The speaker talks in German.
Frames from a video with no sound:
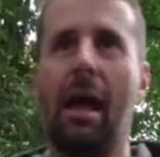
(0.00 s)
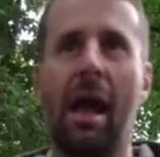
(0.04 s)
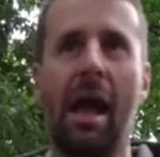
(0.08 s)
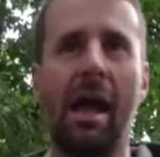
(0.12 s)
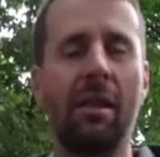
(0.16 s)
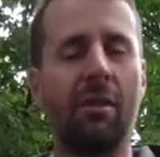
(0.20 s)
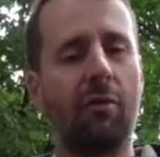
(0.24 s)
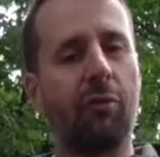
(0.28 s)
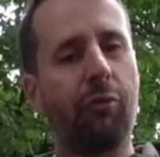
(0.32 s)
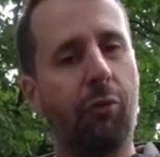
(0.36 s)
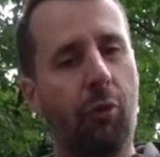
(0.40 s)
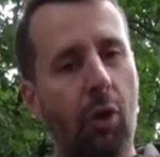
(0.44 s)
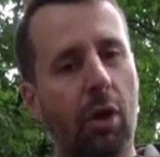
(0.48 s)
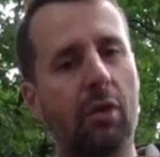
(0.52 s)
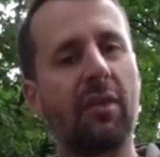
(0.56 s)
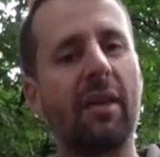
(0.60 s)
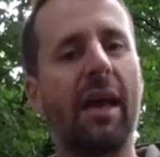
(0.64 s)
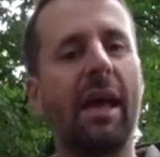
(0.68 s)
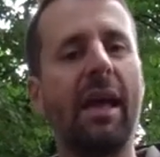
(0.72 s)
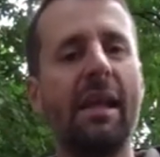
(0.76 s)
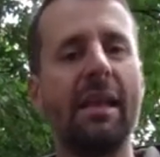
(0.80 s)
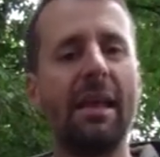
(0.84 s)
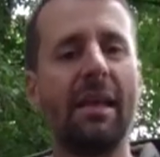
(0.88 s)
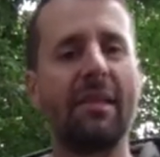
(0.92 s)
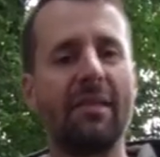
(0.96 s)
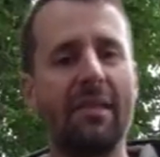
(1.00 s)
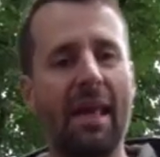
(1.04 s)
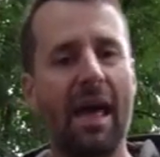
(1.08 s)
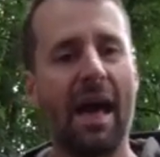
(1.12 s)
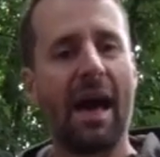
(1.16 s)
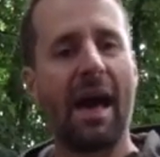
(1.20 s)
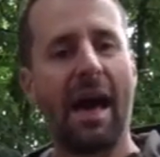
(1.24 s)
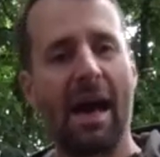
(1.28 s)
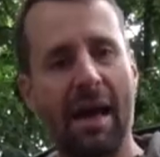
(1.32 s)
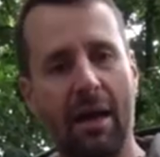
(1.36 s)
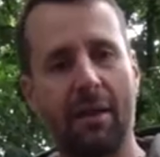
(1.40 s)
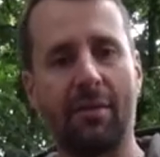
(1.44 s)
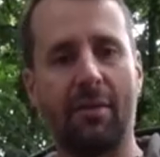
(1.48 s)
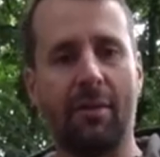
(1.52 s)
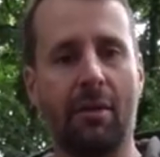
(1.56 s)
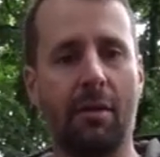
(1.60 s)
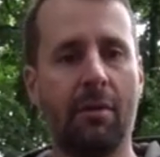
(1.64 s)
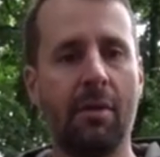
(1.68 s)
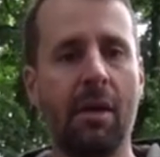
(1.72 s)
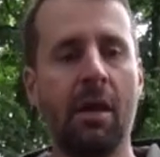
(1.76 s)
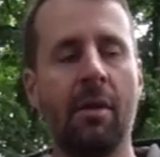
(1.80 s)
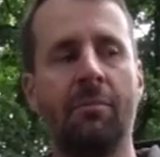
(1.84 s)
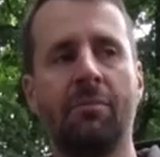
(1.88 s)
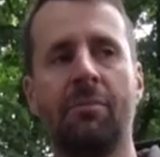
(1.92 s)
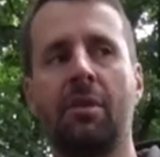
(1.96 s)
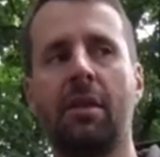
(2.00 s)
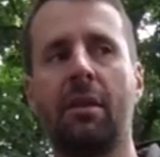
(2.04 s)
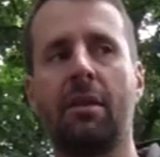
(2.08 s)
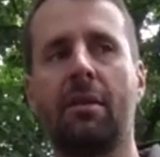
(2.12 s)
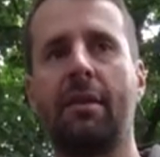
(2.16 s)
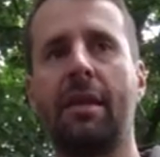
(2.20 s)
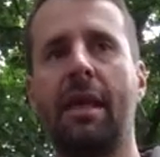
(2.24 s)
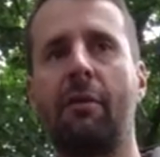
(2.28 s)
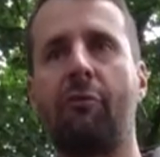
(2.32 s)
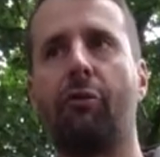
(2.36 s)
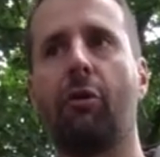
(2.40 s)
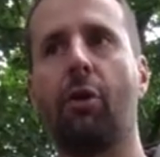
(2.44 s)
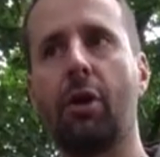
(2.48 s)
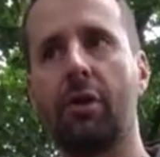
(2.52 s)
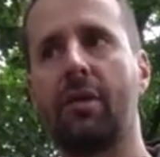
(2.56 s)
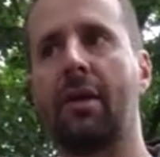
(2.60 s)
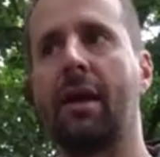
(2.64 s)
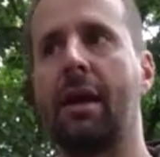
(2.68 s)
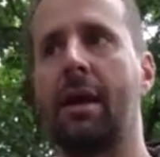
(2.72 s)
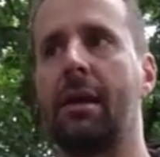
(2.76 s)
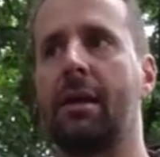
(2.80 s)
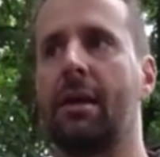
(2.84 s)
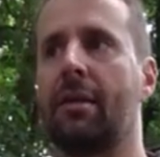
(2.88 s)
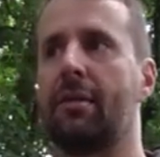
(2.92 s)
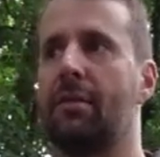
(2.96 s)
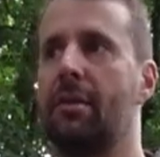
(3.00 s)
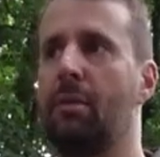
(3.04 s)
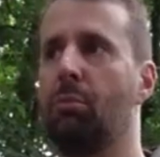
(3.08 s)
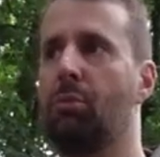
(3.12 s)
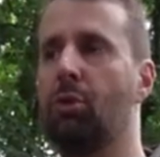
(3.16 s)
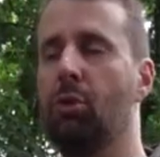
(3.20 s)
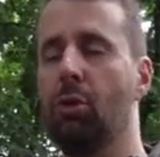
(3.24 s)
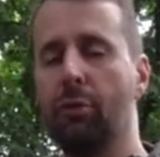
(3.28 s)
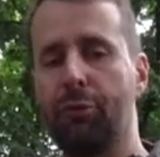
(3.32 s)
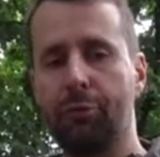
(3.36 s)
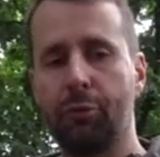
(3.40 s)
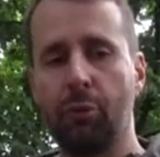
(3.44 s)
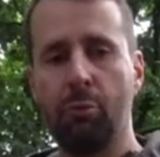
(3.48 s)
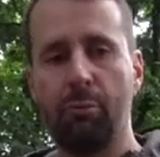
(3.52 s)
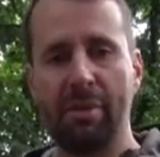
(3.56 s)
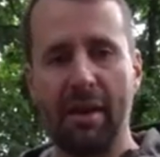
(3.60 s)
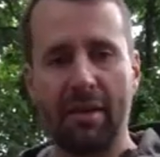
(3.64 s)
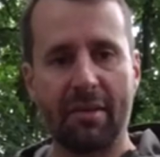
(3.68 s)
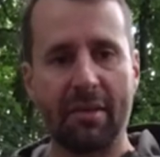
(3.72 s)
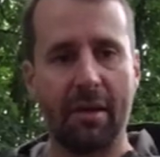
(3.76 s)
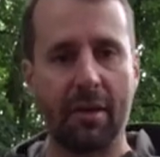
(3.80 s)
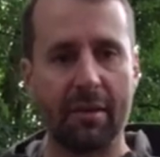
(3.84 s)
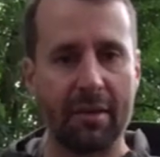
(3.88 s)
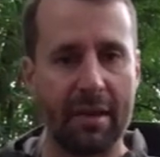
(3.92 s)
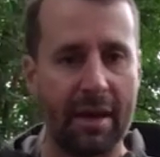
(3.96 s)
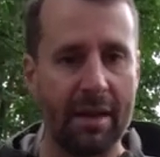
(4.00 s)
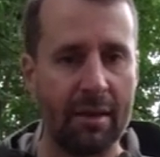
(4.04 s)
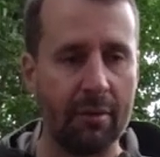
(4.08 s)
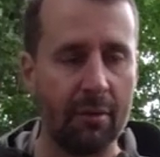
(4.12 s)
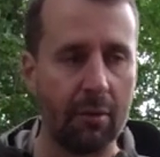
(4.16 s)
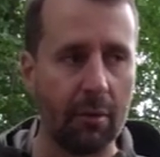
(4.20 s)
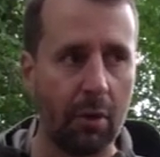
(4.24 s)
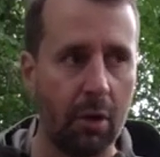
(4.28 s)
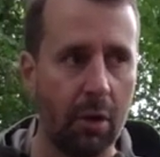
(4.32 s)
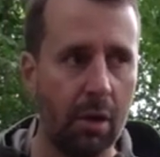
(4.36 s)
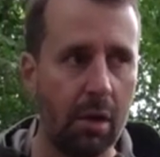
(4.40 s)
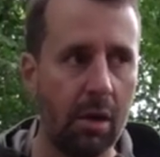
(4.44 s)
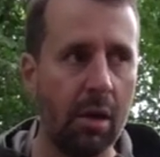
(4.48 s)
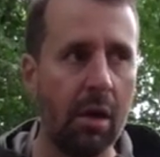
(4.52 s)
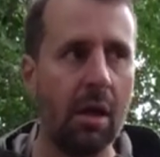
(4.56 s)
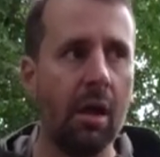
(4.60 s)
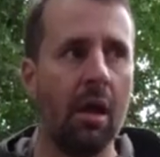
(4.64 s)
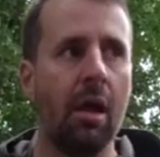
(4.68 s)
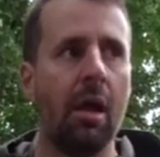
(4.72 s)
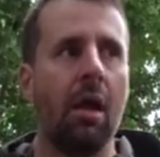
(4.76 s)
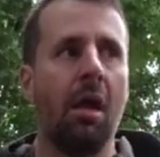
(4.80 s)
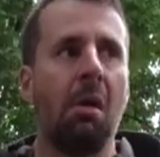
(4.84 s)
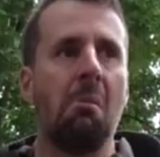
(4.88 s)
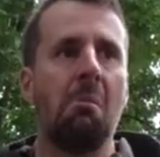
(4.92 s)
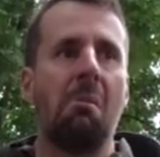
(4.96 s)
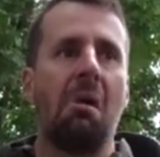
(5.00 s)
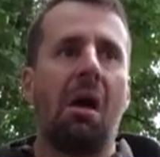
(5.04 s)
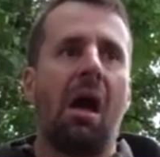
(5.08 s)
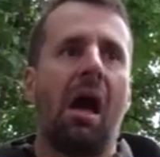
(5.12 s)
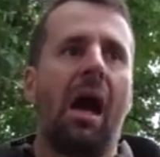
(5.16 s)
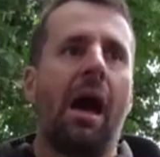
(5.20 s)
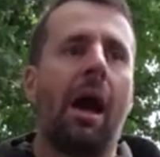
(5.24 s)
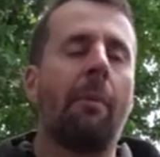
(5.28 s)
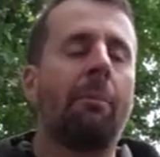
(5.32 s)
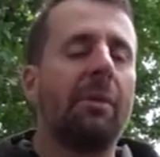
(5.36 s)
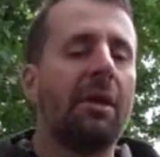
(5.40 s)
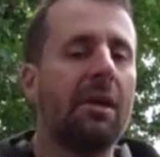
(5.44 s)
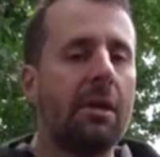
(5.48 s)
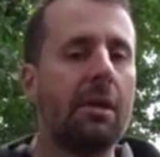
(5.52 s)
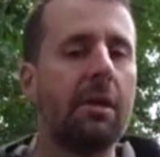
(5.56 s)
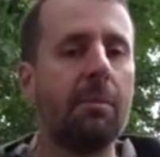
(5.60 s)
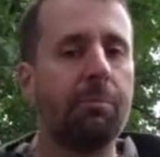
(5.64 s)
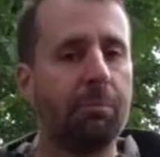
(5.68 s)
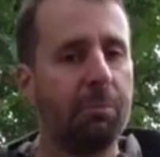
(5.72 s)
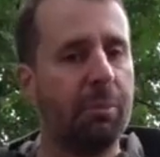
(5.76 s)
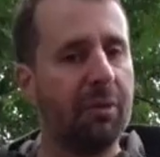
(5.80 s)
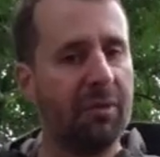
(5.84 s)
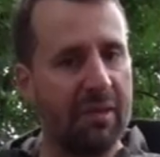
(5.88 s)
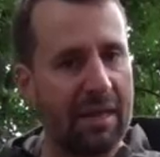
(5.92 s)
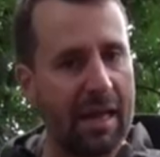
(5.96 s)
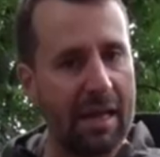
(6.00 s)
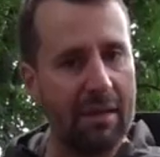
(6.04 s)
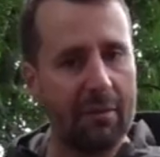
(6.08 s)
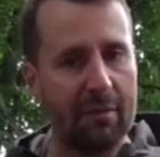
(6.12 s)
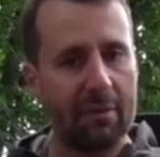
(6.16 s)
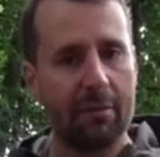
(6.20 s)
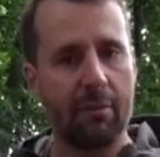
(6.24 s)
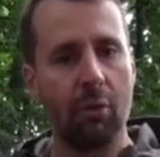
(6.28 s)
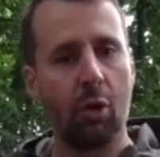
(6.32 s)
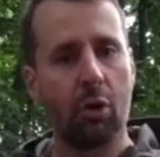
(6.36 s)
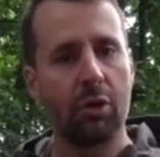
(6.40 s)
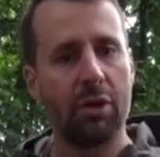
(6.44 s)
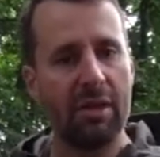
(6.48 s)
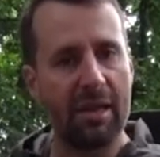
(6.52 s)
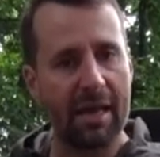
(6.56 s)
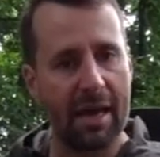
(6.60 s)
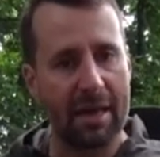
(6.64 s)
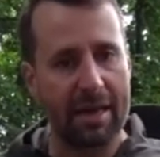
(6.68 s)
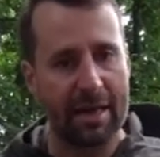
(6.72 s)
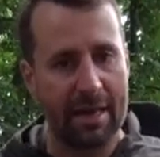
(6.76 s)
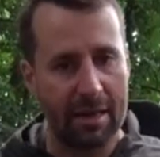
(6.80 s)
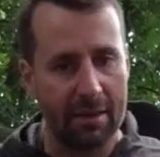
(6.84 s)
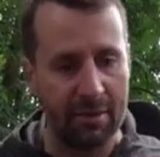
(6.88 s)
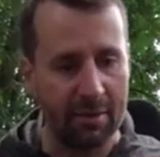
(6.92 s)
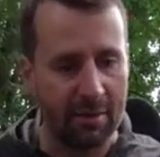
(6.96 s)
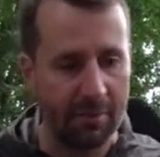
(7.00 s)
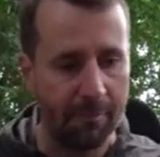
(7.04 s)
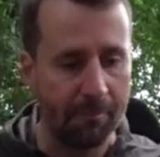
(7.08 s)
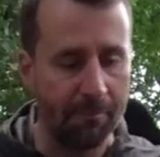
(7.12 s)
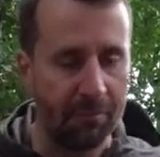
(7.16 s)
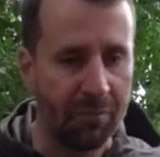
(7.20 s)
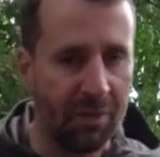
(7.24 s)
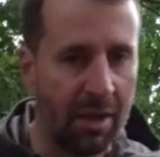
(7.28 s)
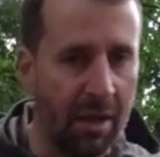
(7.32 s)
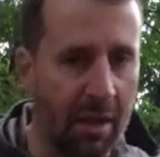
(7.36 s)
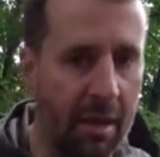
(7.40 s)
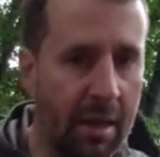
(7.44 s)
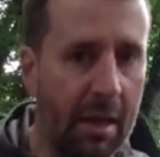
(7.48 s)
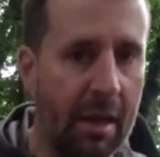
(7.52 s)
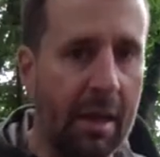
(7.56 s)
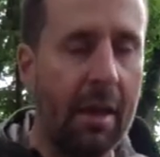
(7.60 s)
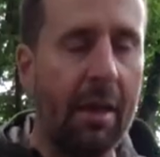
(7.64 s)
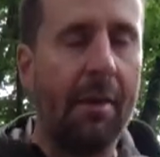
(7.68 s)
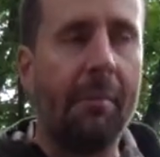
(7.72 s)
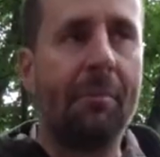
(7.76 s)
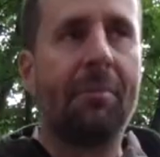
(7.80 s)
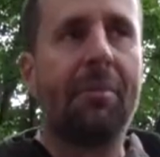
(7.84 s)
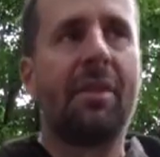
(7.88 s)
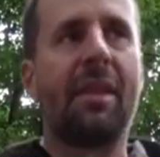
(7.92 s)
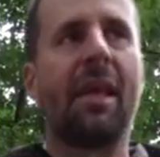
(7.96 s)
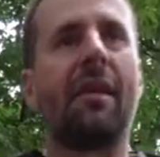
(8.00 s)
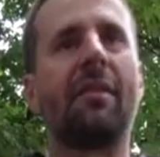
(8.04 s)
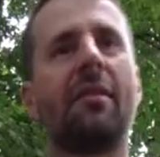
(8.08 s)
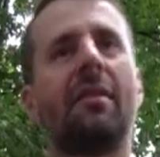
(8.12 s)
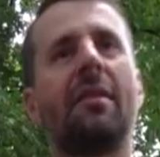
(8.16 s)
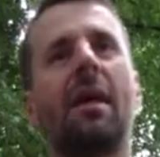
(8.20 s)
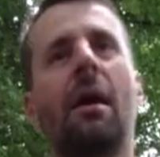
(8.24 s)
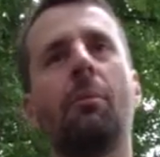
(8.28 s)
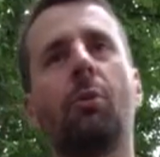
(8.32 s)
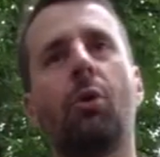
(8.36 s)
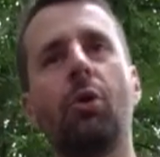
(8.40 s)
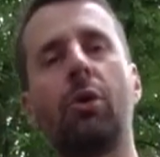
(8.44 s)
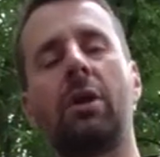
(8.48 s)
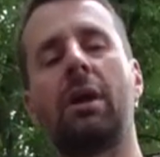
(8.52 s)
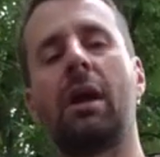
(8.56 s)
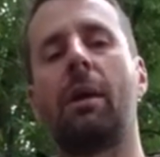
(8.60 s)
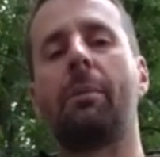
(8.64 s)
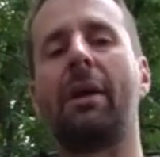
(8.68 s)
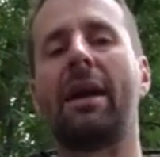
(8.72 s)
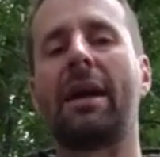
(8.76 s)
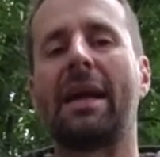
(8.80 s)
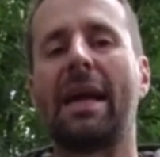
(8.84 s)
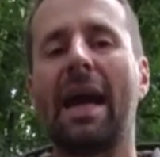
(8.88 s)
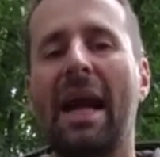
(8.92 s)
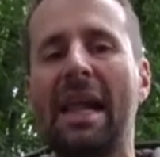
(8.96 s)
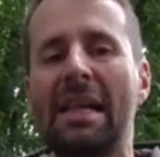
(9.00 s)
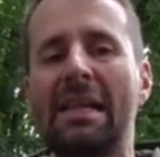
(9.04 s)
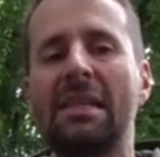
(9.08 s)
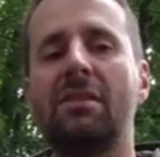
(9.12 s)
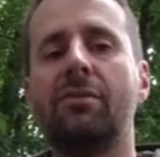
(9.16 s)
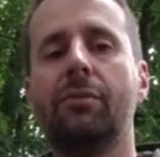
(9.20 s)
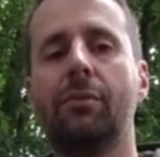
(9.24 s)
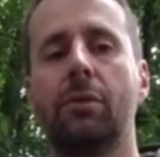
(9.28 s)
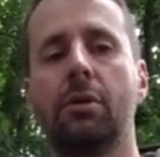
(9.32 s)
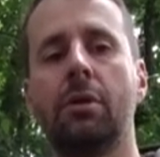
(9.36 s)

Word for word: als Vorteil jetzt erachte. Der Vorteil, dass die Belüftung besser sein soll, habe ich bis jetzt noch nicht erkannt. Dass es am Rücken aber kalt